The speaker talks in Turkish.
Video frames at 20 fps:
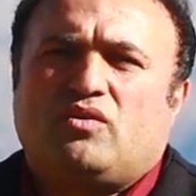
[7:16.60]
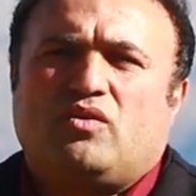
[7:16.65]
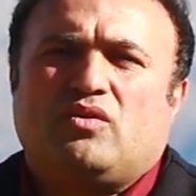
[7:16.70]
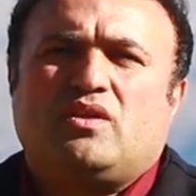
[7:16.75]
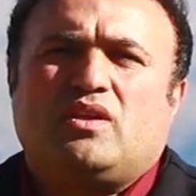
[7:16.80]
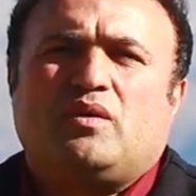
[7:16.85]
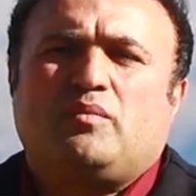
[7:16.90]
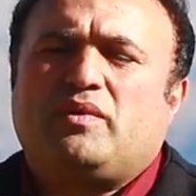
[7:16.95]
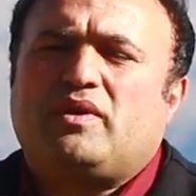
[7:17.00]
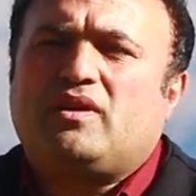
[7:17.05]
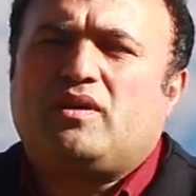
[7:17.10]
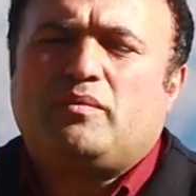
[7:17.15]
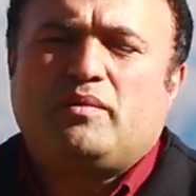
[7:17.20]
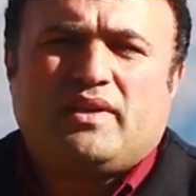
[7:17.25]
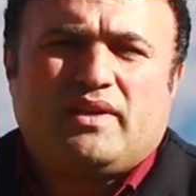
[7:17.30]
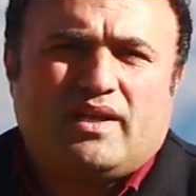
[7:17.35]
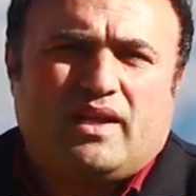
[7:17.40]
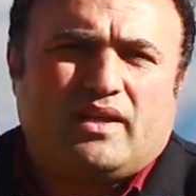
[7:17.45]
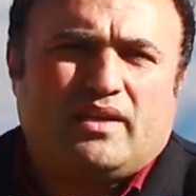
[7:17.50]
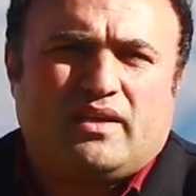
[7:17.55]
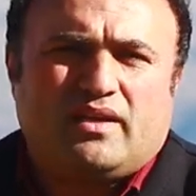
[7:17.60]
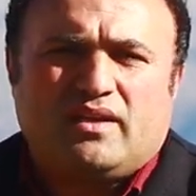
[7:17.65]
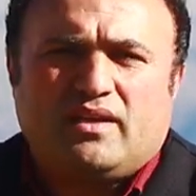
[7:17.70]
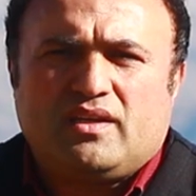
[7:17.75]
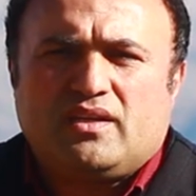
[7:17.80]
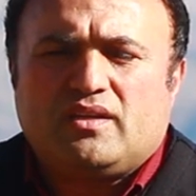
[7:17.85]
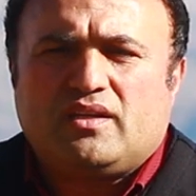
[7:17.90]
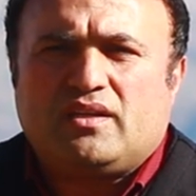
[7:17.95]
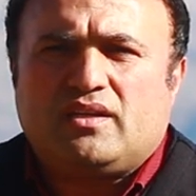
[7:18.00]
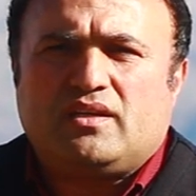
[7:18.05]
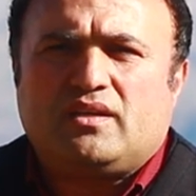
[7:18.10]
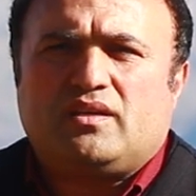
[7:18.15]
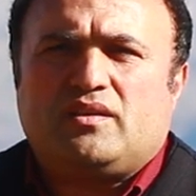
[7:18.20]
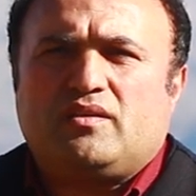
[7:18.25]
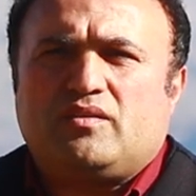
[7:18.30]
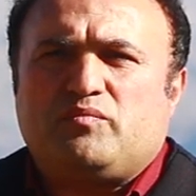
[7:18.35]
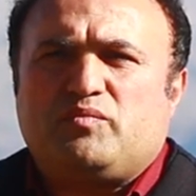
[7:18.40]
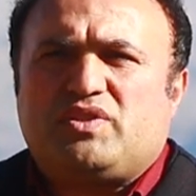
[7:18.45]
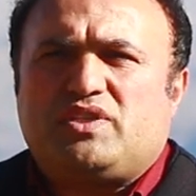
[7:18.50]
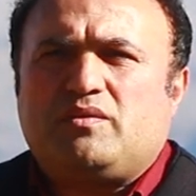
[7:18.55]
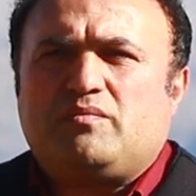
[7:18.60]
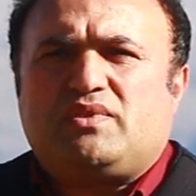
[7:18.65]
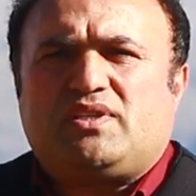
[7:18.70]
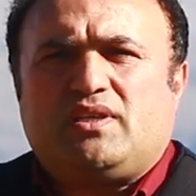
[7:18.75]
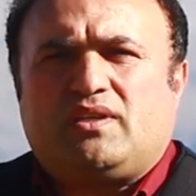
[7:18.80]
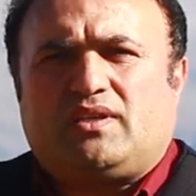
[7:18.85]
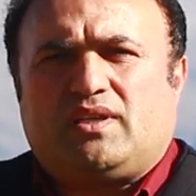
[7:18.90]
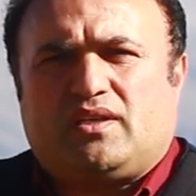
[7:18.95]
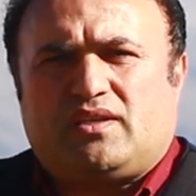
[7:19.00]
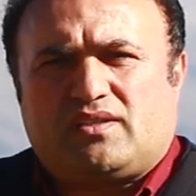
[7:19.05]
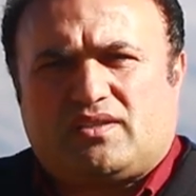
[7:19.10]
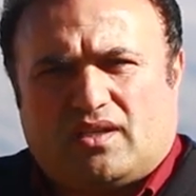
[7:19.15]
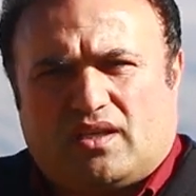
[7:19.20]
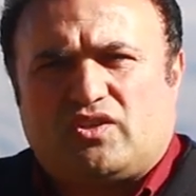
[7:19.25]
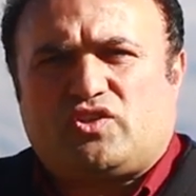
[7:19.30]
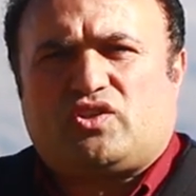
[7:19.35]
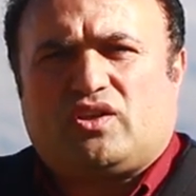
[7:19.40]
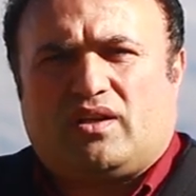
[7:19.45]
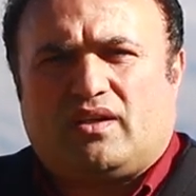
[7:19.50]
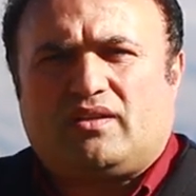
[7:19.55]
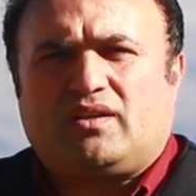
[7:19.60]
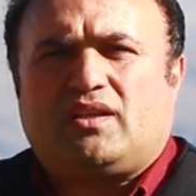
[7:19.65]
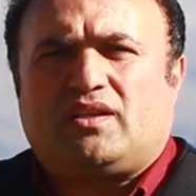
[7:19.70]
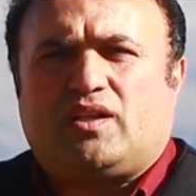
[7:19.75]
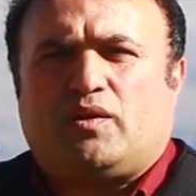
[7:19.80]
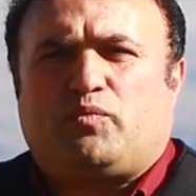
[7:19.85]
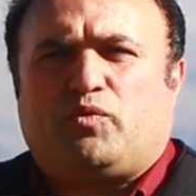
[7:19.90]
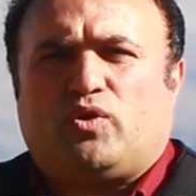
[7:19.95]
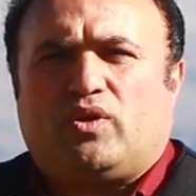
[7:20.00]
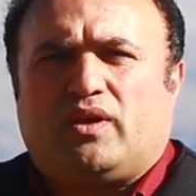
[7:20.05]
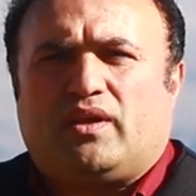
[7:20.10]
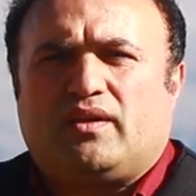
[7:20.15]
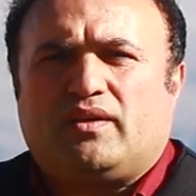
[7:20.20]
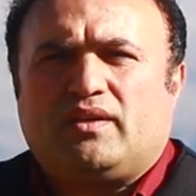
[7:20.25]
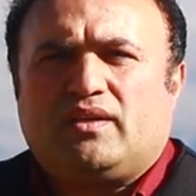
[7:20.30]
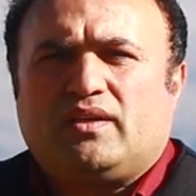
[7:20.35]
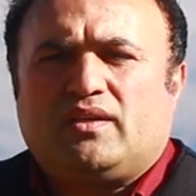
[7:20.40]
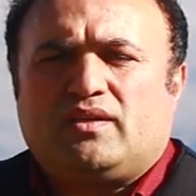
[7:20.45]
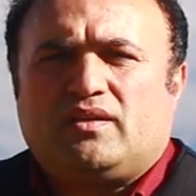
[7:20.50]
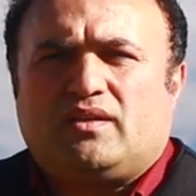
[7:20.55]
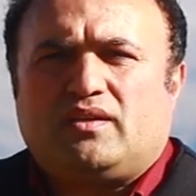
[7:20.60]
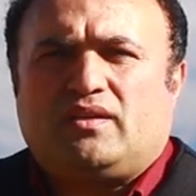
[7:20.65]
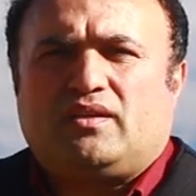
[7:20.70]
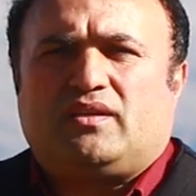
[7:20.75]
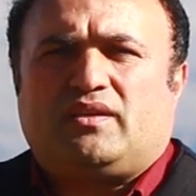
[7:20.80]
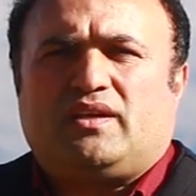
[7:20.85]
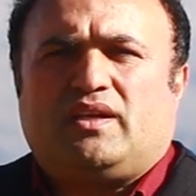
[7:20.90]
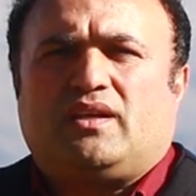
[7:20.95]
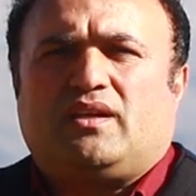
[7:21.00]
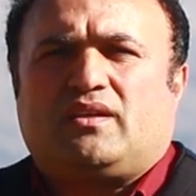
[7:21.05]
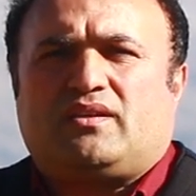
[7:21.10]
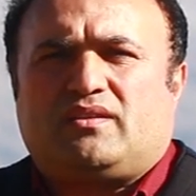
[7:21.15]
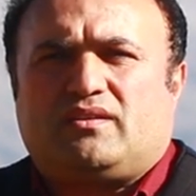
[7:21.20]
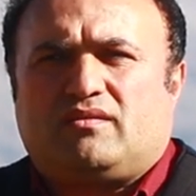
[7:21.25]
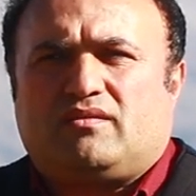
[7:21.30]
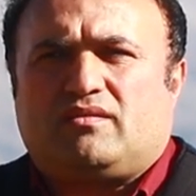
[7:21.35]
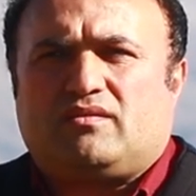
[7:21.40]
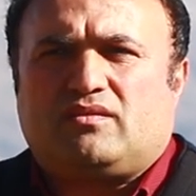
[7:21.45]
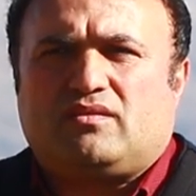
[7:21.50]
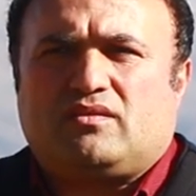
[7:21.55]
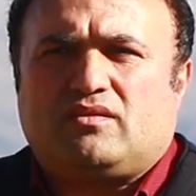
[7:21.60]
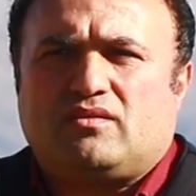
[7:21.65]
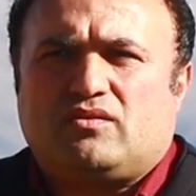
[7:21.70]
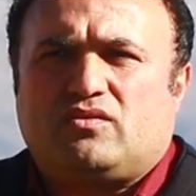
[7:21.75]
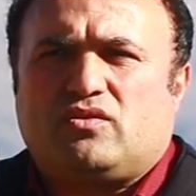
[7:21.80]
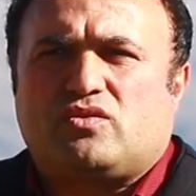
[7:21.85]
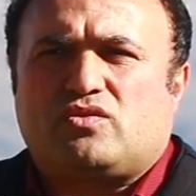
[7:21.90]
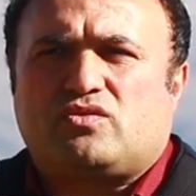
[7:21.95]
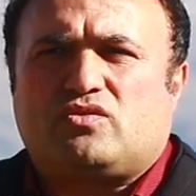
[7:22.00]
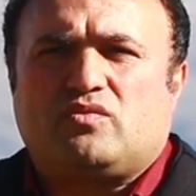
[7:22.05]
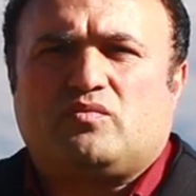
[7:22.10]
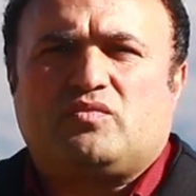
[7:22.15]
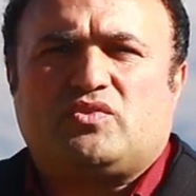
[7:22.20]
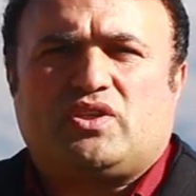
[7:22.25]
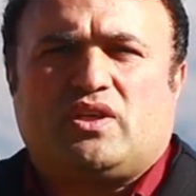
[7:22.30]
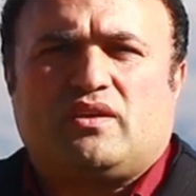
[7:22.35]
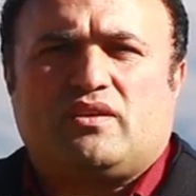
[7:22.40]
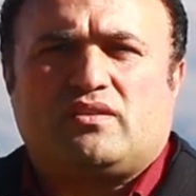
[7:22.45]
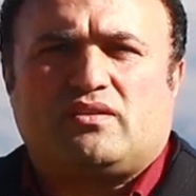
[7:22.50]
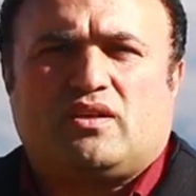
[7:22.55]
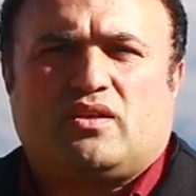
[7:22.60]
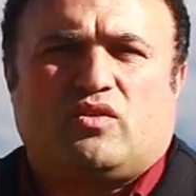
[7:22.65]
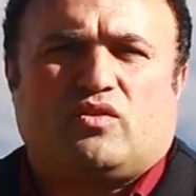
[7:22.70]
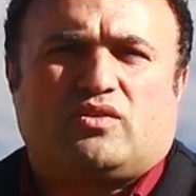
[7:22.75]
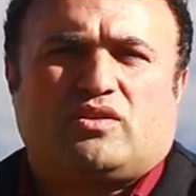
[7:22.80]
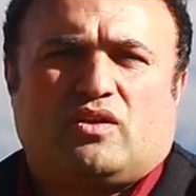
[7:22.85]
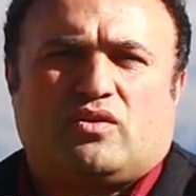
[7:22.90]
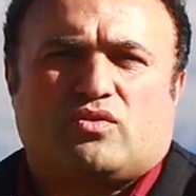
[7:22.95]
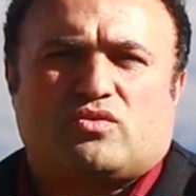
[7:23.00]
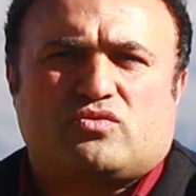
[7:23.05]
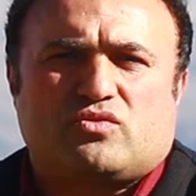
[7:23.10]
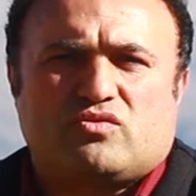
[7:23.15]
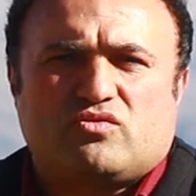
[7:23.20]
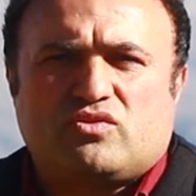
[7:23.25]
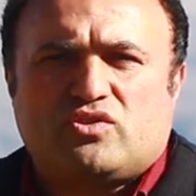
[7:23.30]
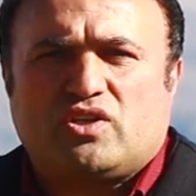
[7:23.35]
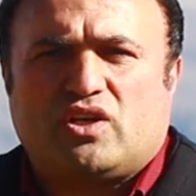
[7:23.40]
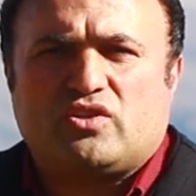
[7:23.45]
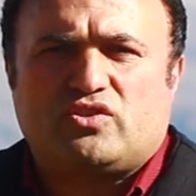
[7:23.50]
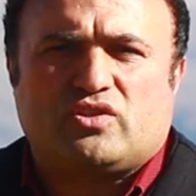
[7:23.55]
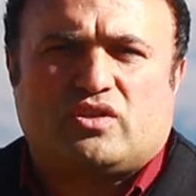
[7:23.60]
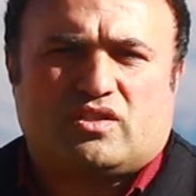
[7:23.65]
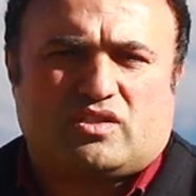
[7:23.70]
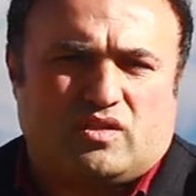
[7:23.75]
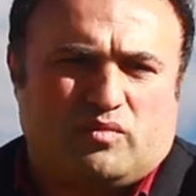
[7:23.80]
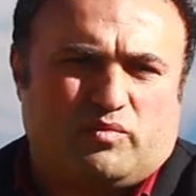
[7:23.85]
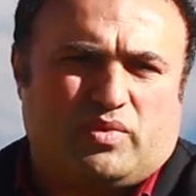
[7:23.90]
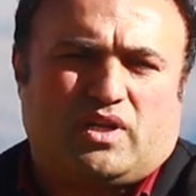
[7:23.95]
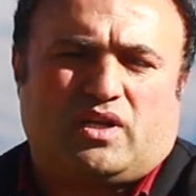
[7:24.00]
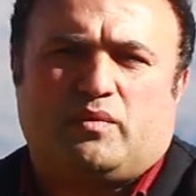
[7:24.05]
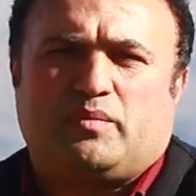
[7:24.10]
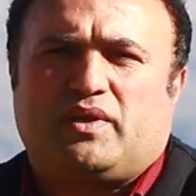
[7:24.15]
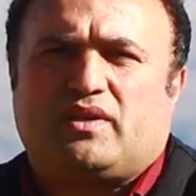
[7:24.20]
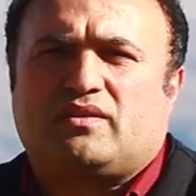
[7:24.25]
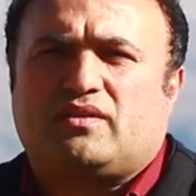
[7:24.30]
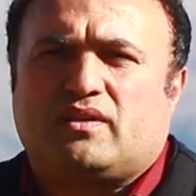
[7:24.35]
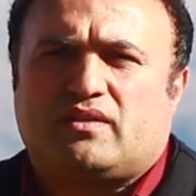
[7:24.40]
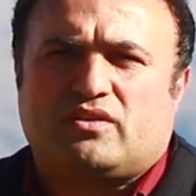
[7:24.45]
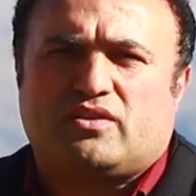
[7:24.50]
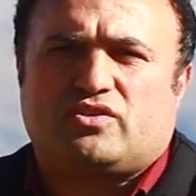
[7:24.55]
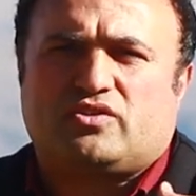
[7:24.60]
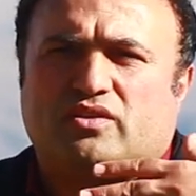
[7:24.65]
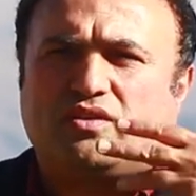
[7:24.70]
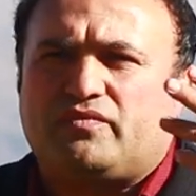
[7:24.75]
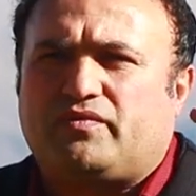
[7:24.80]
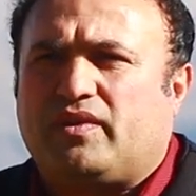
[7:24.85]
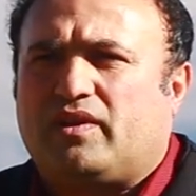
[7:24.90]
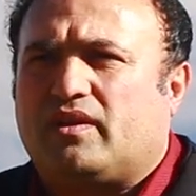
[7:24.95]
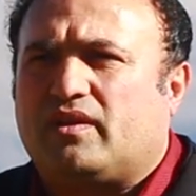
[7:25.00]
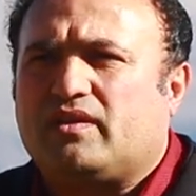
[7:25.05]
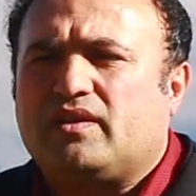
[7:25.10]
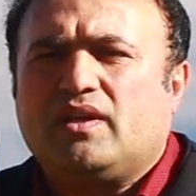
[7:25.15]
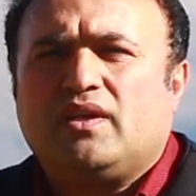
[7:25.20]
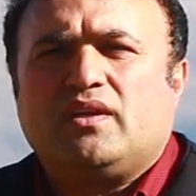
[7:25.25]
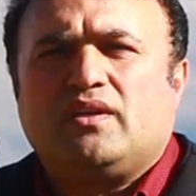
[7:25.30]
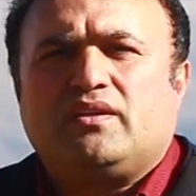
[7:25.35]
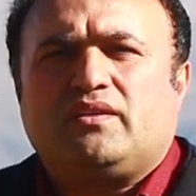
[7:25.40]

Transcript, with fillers: Onunla beraber yani e, bizim Sirt'teki sanatçılar da hep öyle. E, gerek e, dostum Cengiz Haramtan olsun, çaycılıktan beraber tatlıcılık falan.